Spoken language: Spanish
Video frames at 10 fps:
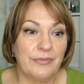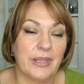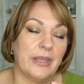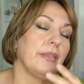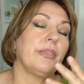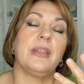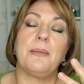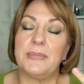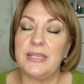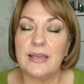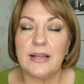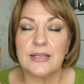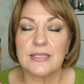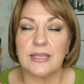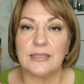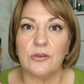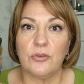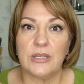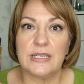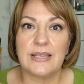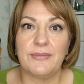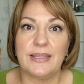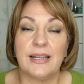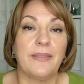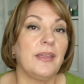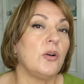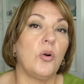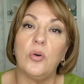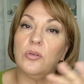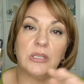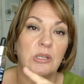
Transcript: de ceramidas que tengo de Elizabeth Arden o,